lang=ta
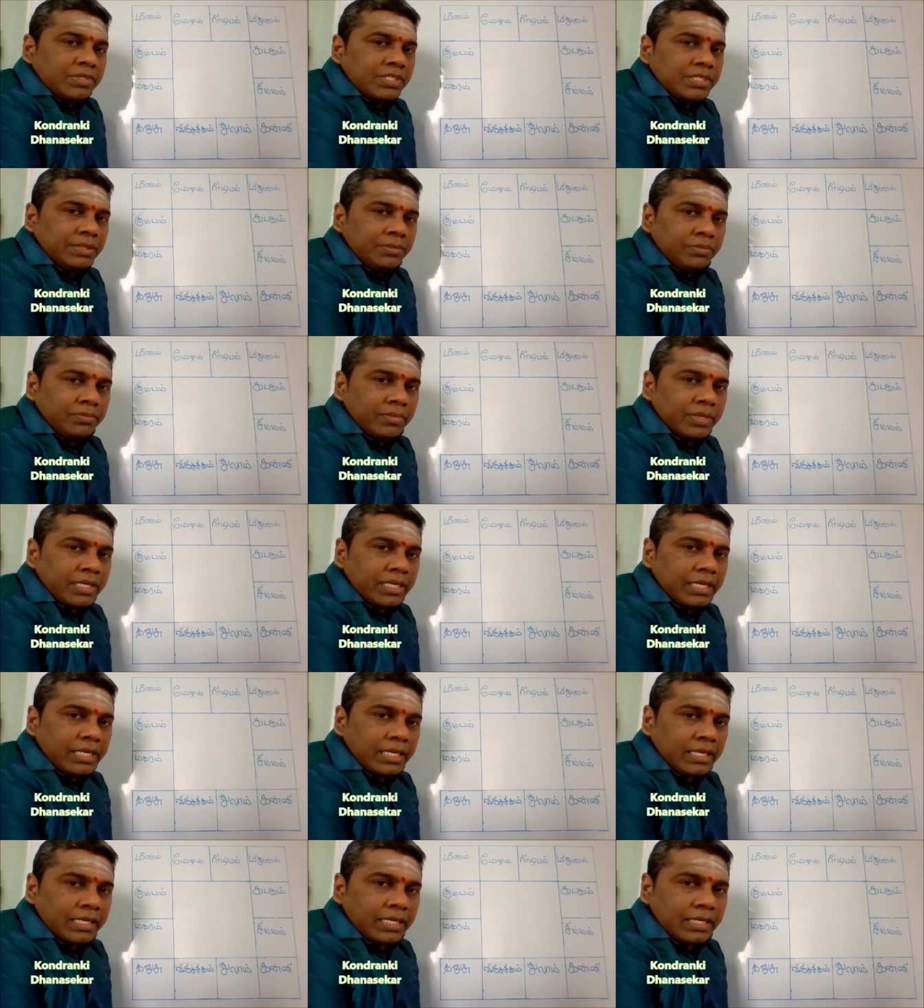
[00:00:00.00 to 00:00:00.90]
சிம்ம
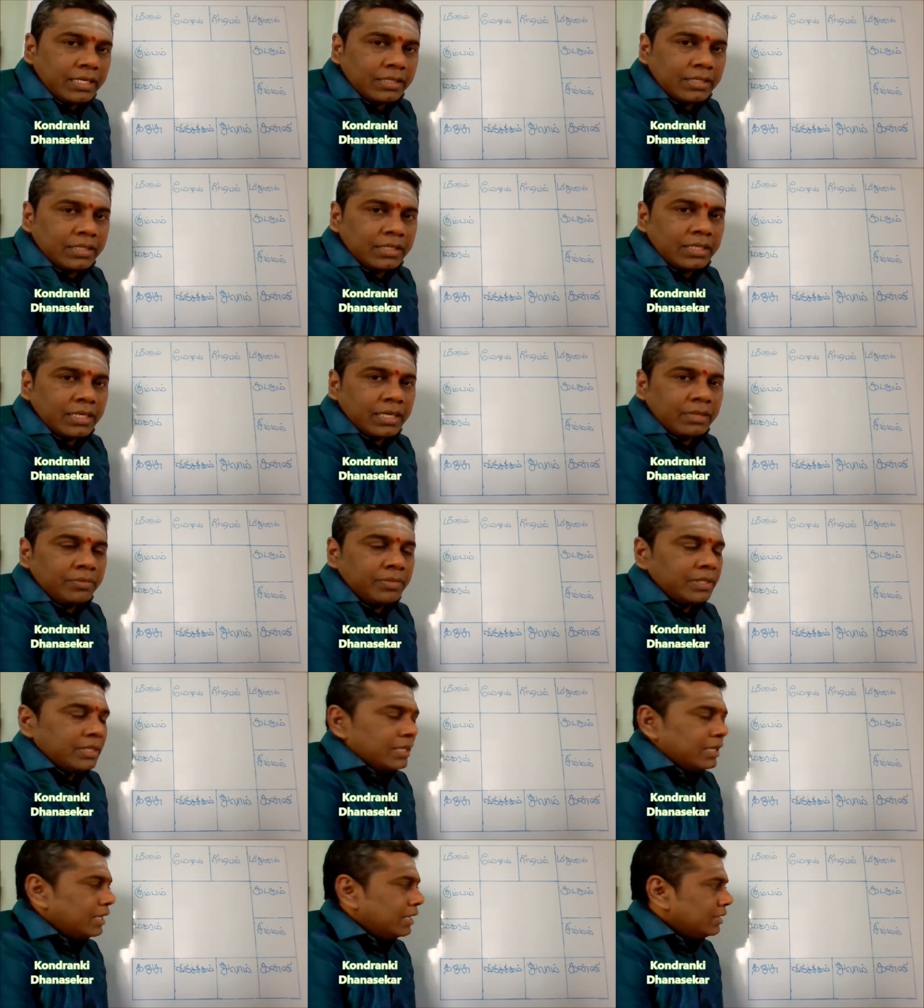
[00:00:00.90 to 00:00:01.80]
லக்னத்து
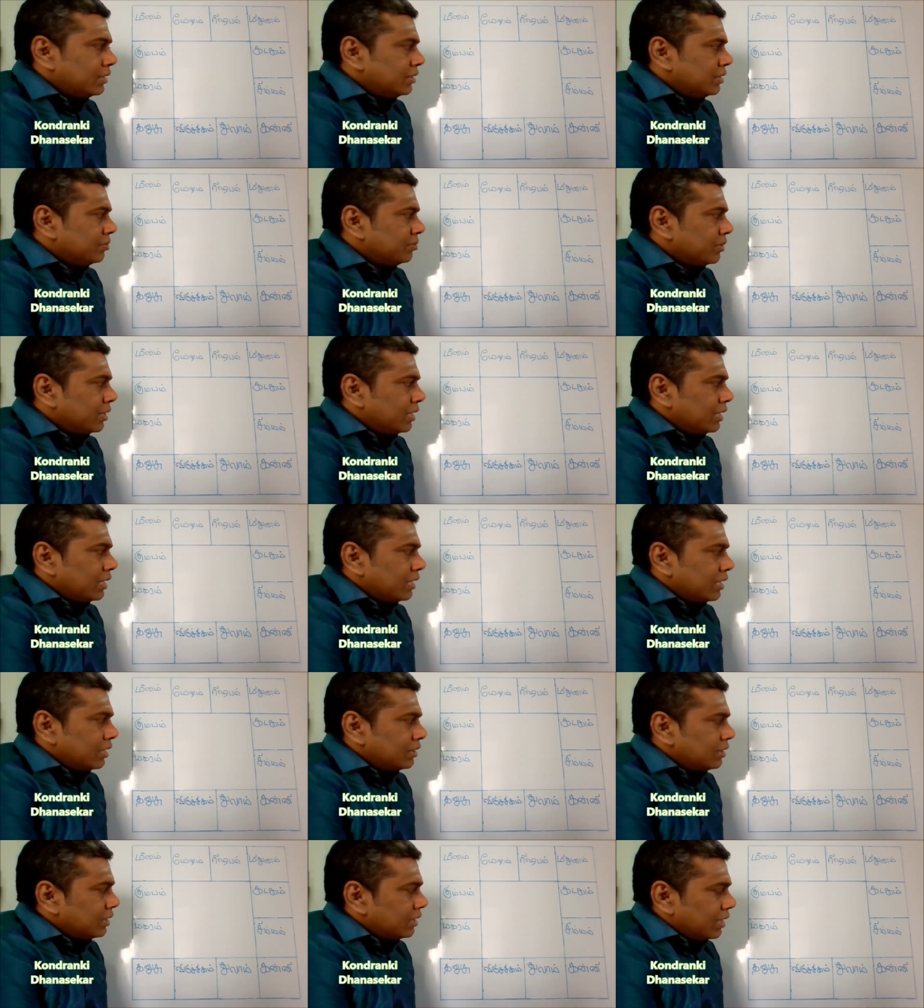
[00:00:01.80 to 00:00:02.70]
அன்பர்களே சிம்ம
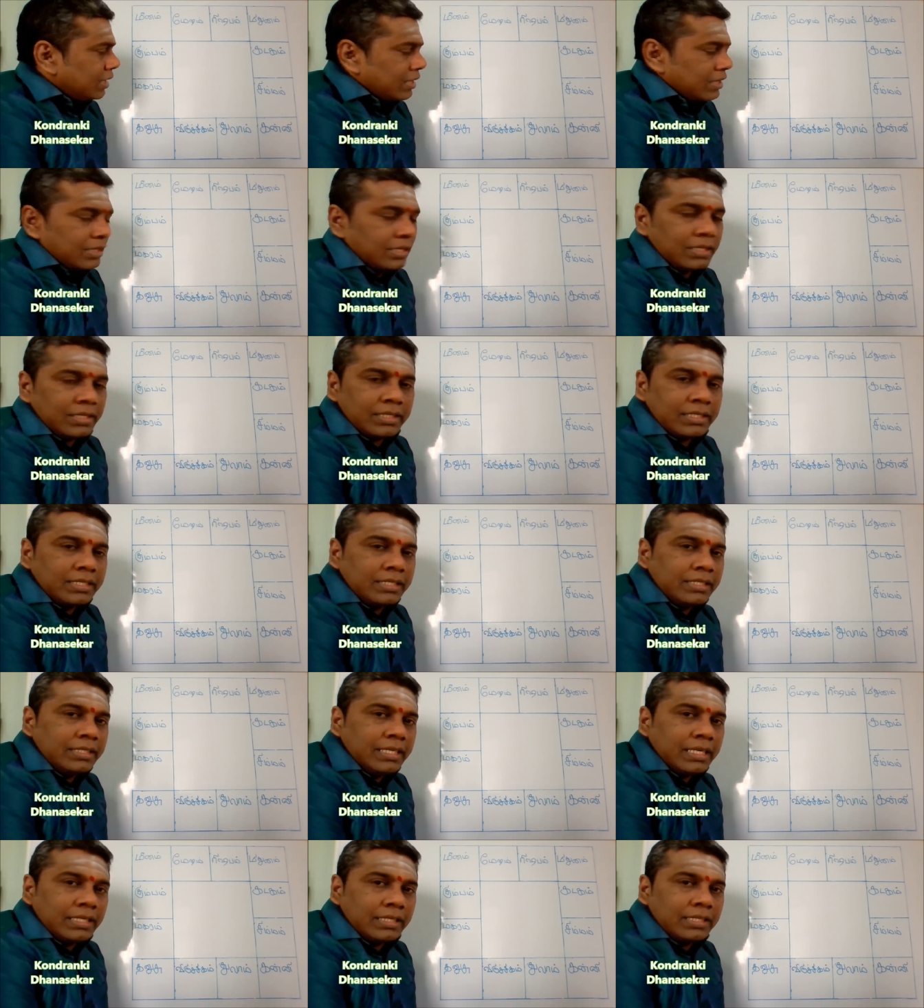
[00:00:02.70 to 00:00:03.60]
லக்னத்துக்காரர்களுக்கு
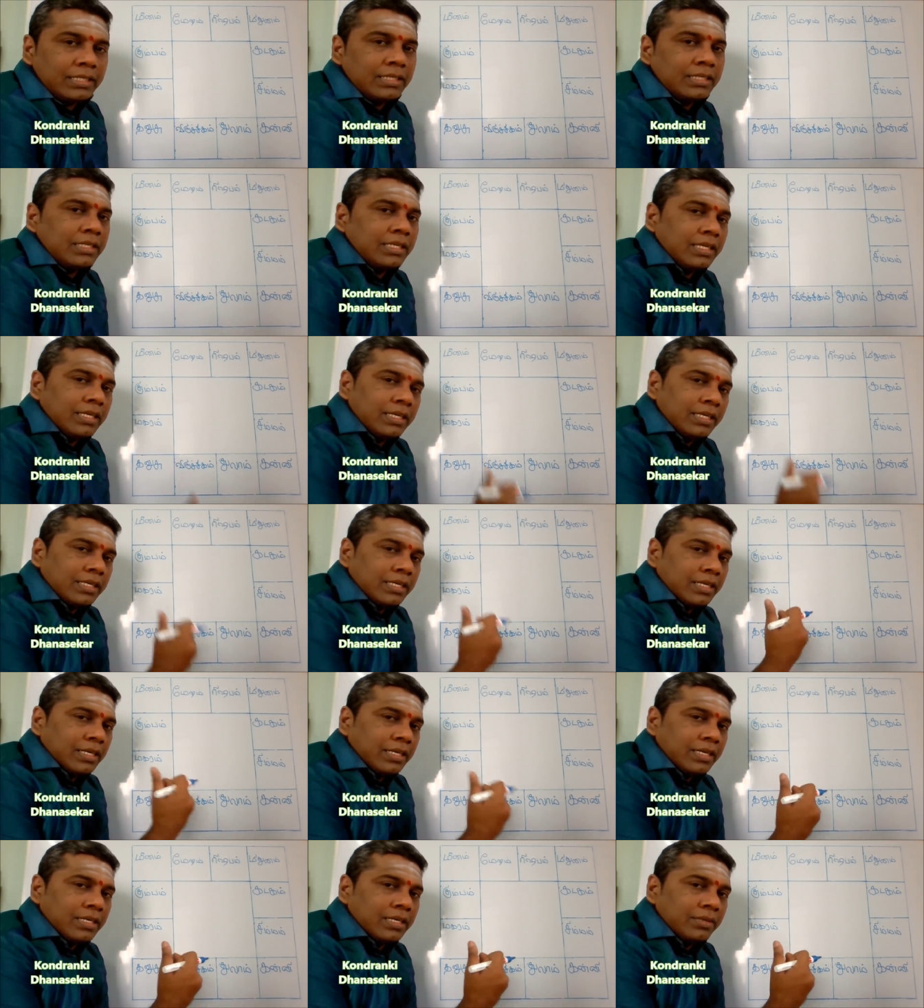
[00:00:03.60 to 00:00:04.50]
எந்த
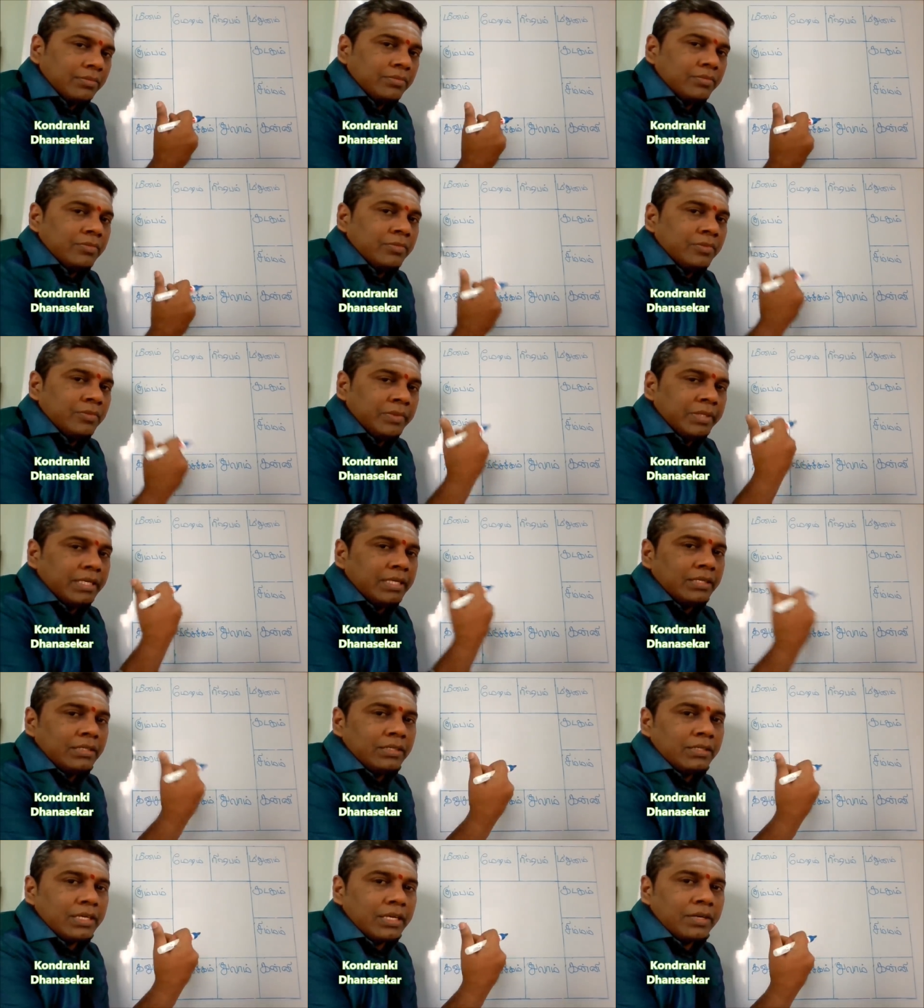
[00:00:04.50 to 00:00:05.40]
காலம்
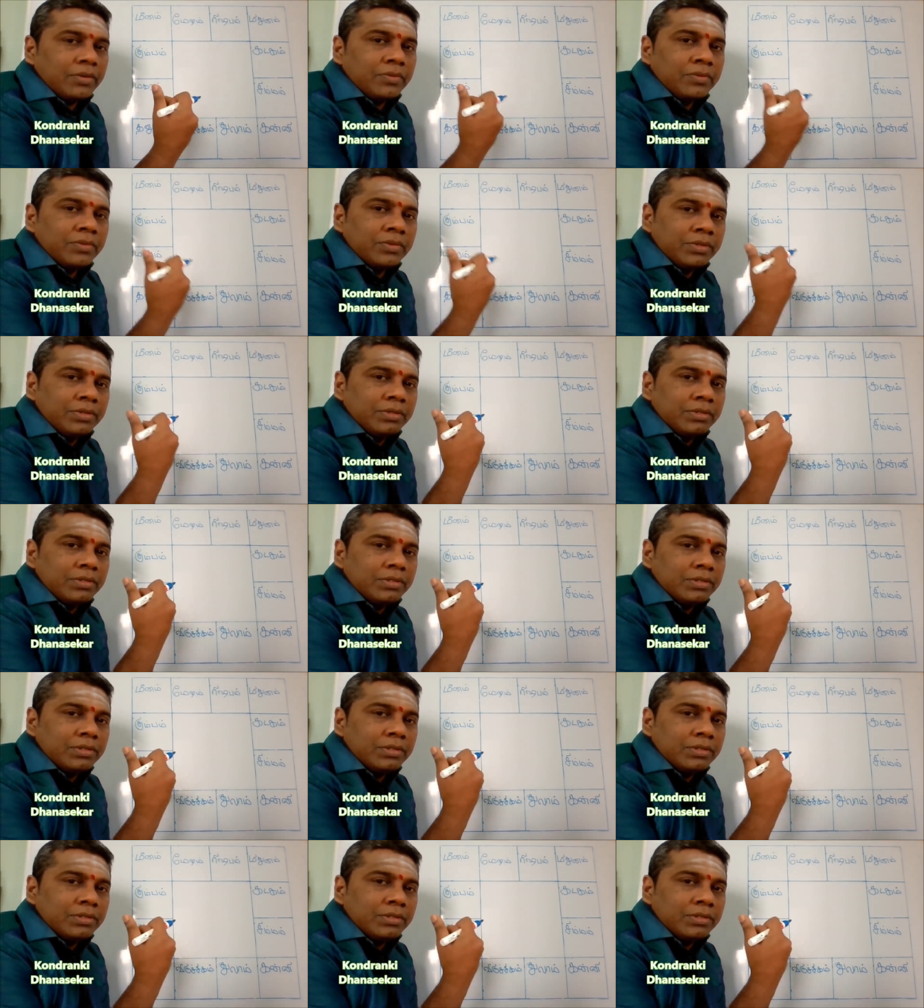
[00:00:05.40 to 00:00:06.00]
மிகுந்த ஒரு